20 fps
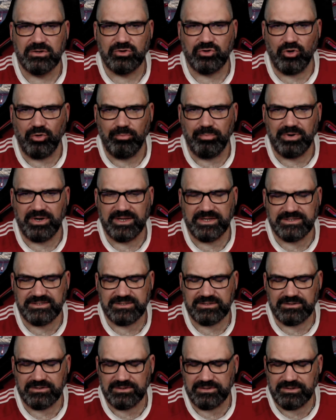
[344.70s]

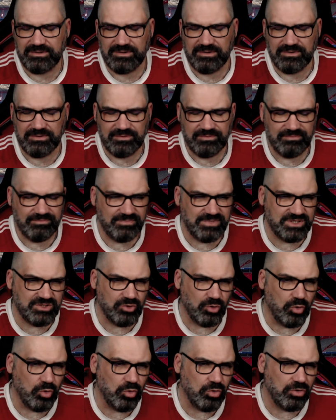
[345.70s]
komplett äh,
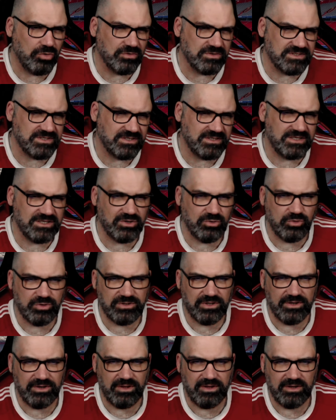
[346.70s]
mit hoch und Sané
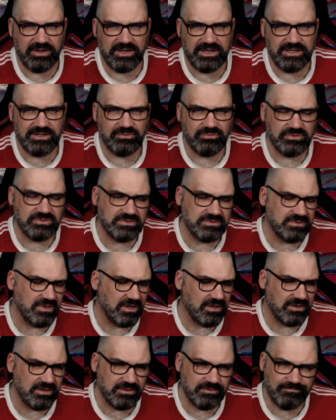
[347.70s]
rückt dann ein und
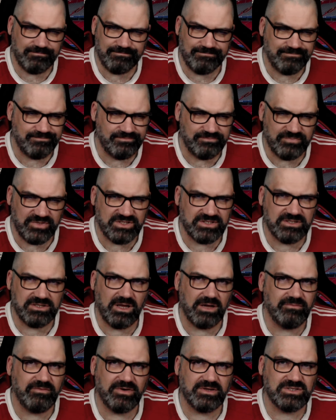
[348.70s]
ach, wir sind
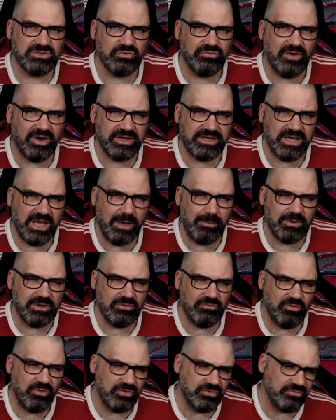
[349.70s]
einfach so variabel
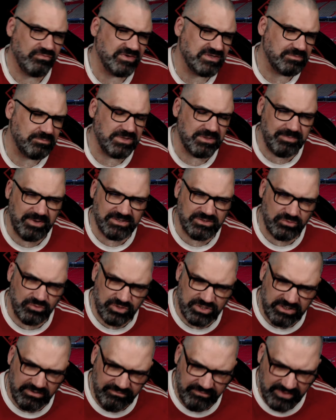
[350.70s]
geworden. Und was mir
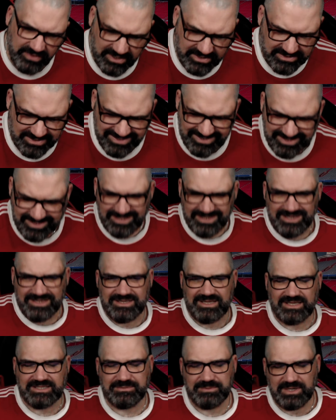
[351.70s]
persönlich gefällt,
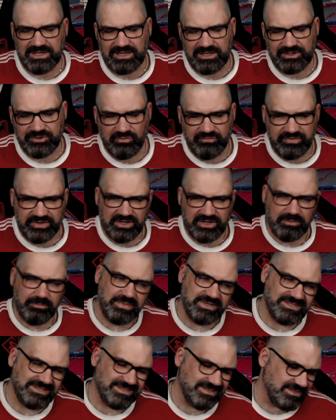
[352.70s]
dass wir halt auch wieder ein
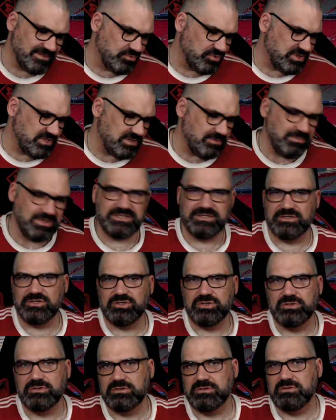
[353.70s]
bisschen durch die
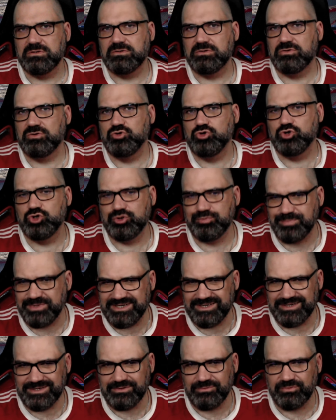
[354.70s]
Mitte
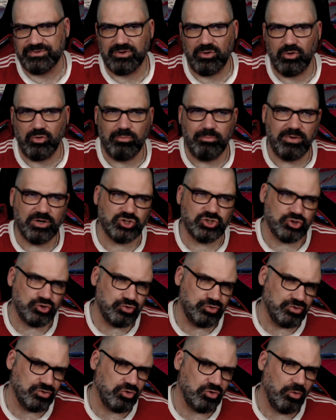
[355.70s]
spielen und da auch ein paar
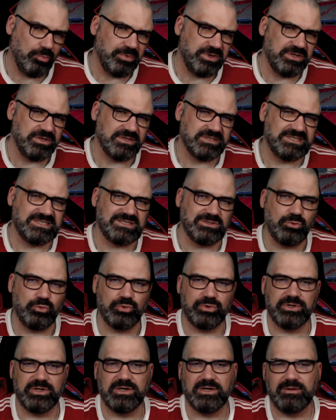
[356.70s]
schöne
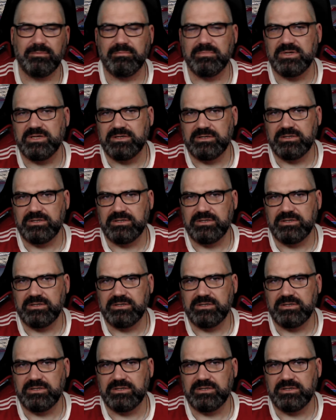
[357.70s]
Kombinationen haben.